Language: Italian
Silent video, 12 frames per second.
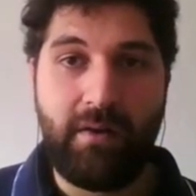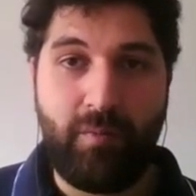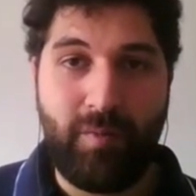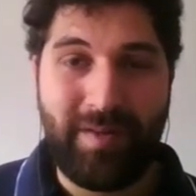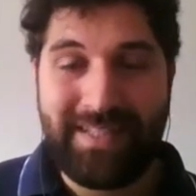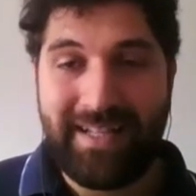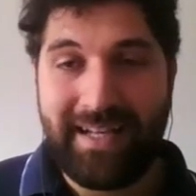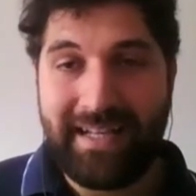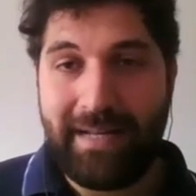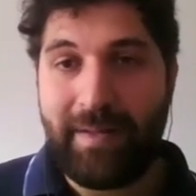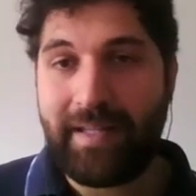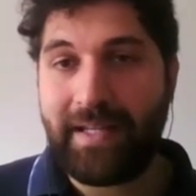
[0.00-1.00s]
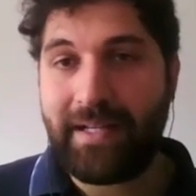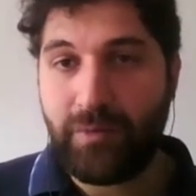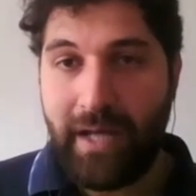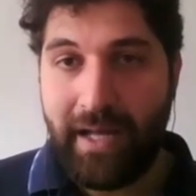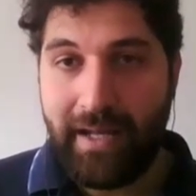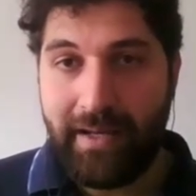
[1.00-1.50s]
Questa calamità
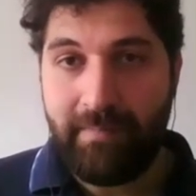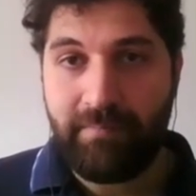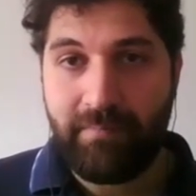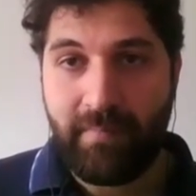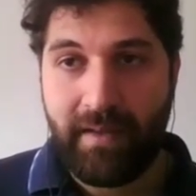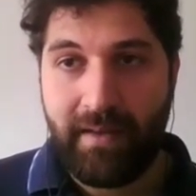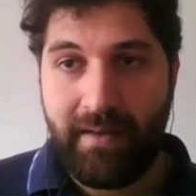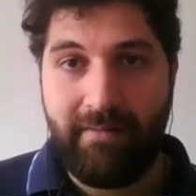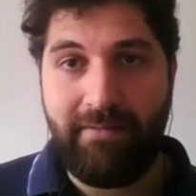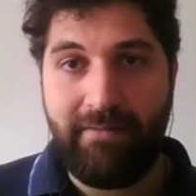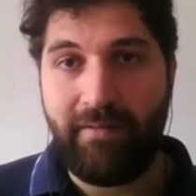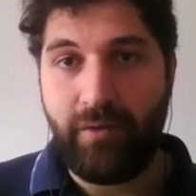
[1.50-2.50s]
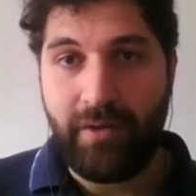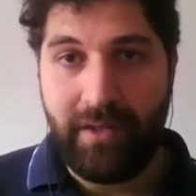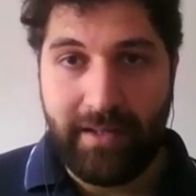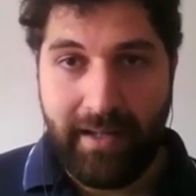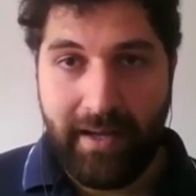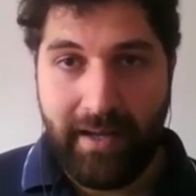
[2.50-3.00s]
naturale
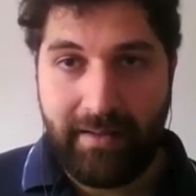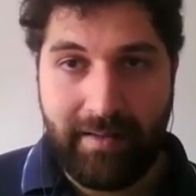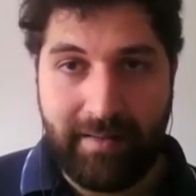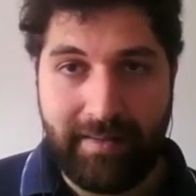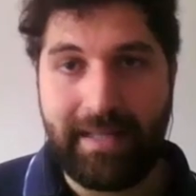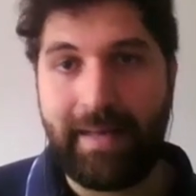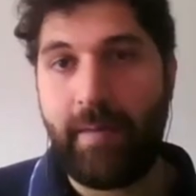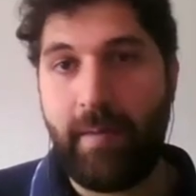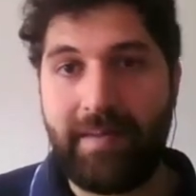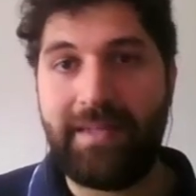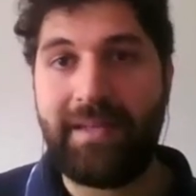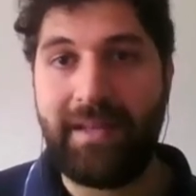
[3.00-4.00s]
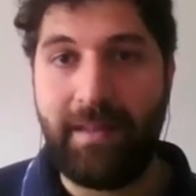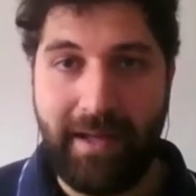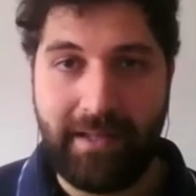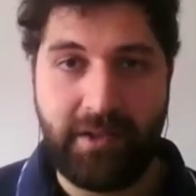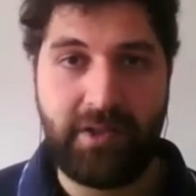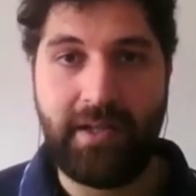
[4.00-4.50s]
favorita dai cambiamenti
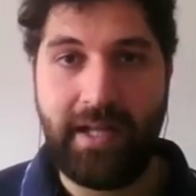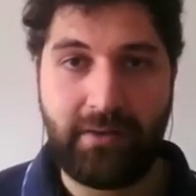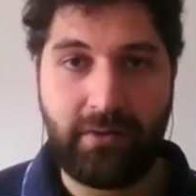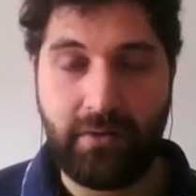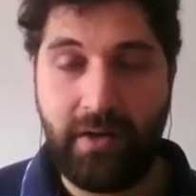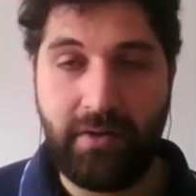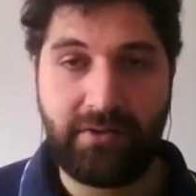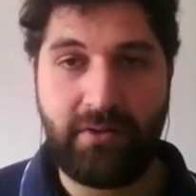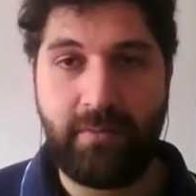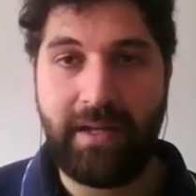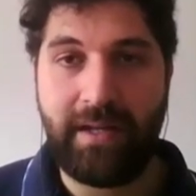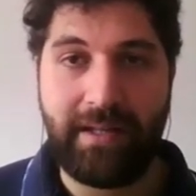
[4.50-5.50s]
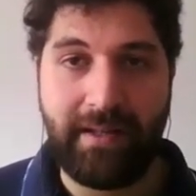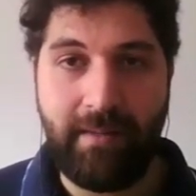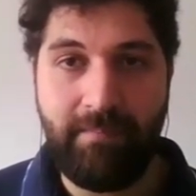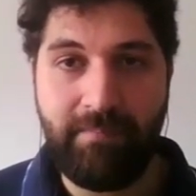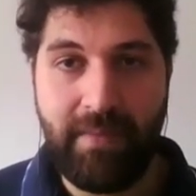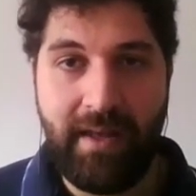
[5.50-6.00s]
climatici in atto nel nostro
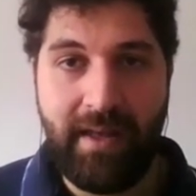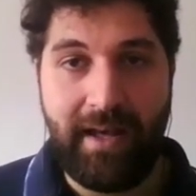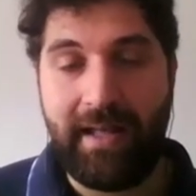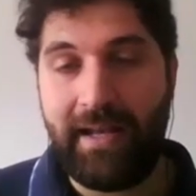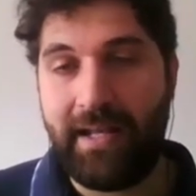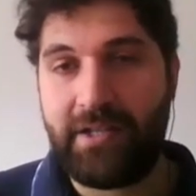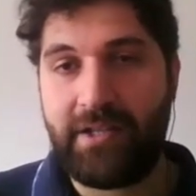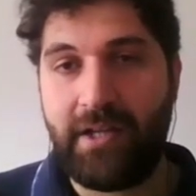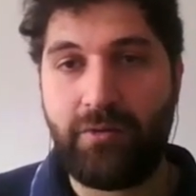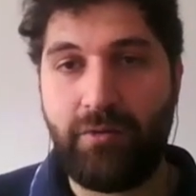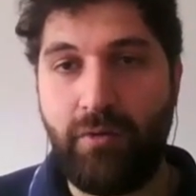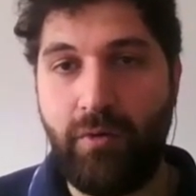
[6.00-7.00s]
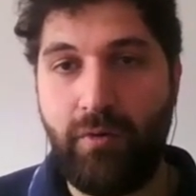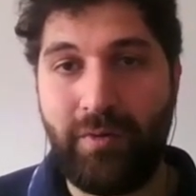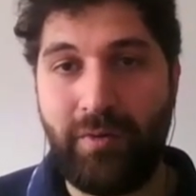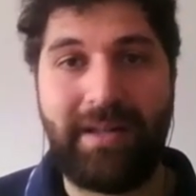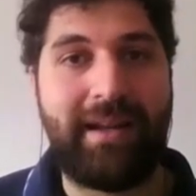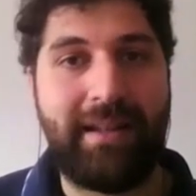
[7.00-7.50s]
pianeta, ha lasciato
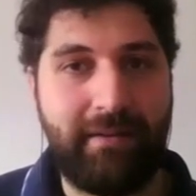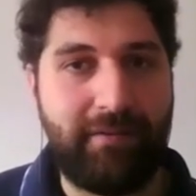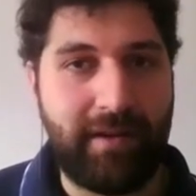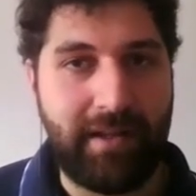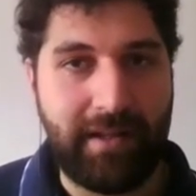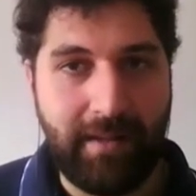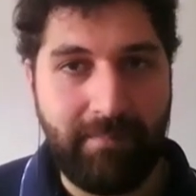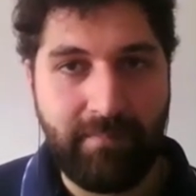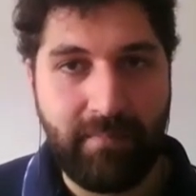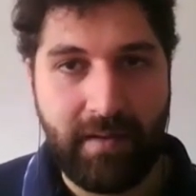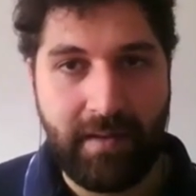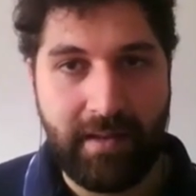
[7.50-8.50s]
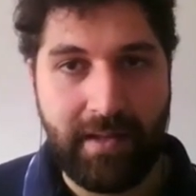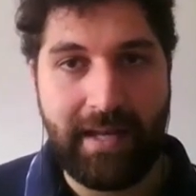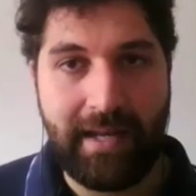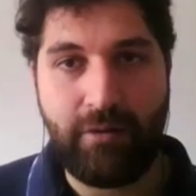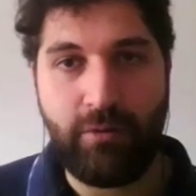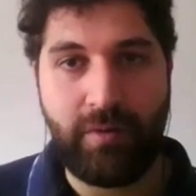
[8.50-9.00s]
una grande ferita
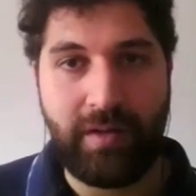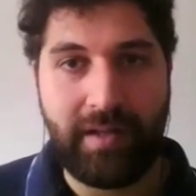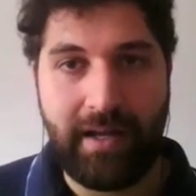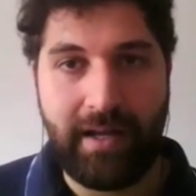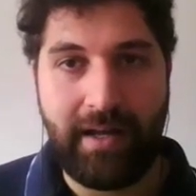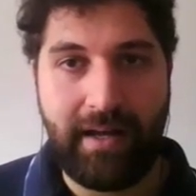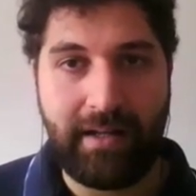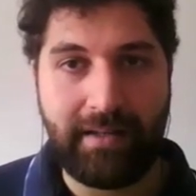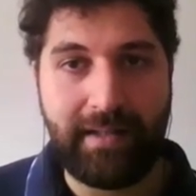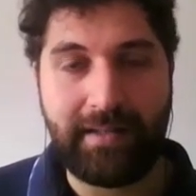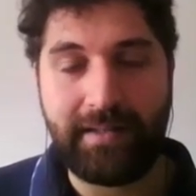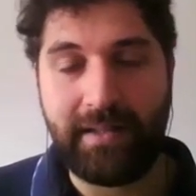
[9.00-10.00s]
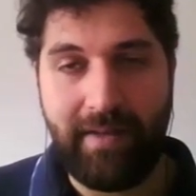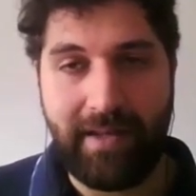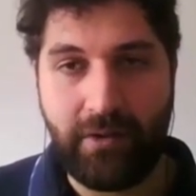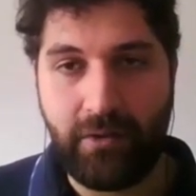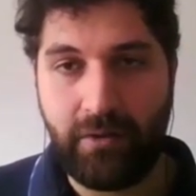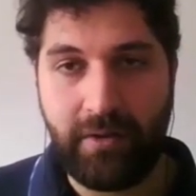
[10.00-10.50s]
nelle comunità del
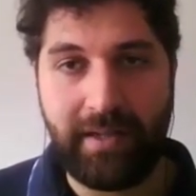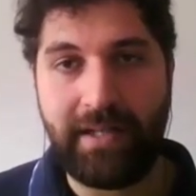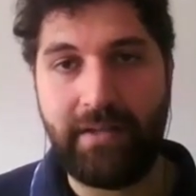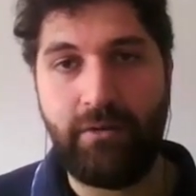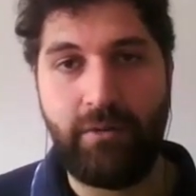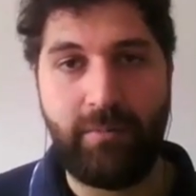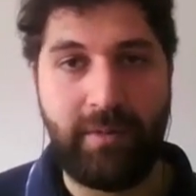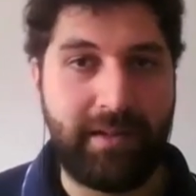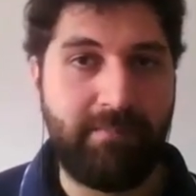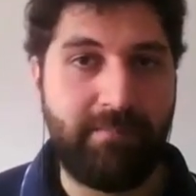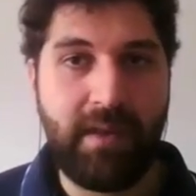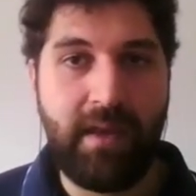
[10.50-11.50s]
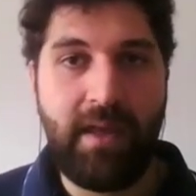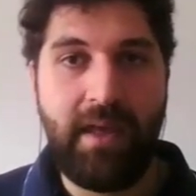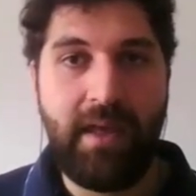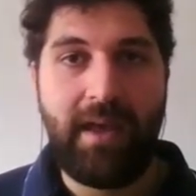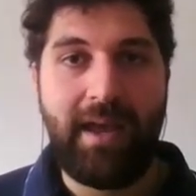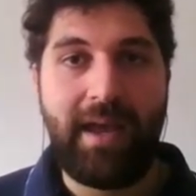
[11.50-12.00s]
Triveneto e delle Dolomiti.
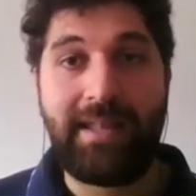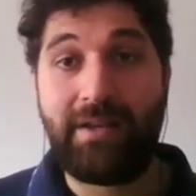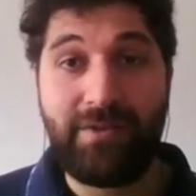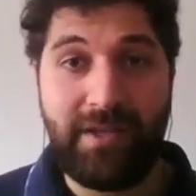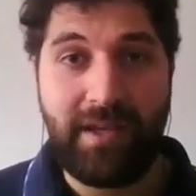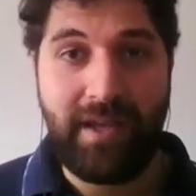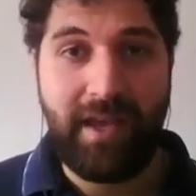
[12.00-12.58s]
Ed è così